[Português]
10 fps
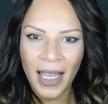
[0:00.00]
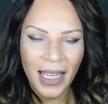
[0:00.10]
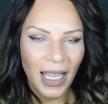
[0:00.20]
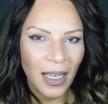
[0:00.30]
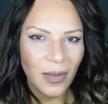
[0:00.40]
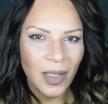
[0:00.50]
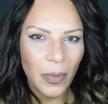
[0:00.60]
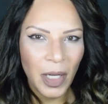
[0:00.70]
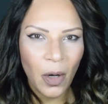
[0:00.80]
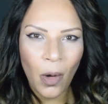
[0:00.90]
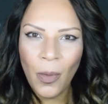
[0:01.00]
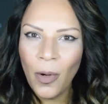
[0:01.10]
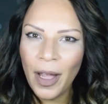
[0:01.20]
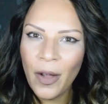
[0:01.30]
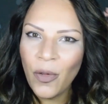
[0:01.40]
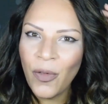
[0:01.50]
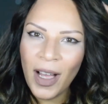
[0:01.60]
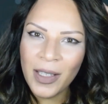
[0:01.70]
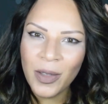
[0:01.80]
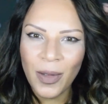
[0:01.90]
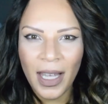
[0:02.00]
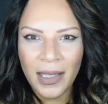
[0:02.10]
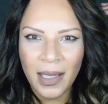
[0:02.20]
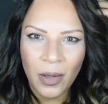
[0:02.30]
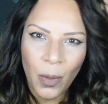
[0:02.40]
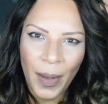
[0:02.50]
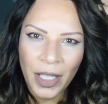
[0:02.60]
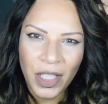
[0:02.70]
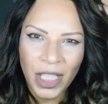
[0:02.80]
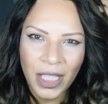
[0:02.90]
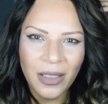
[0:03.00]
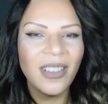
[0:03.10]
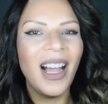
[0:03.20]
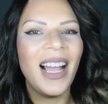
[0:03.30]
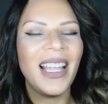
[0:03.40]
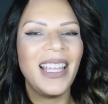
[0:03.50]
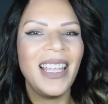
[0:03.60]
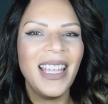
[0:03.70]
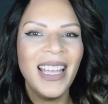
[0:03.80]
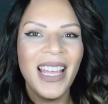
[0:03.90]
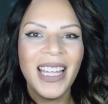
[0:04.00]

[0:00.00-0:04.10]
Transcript: querendo saber como eu faço esse topetinho aqui.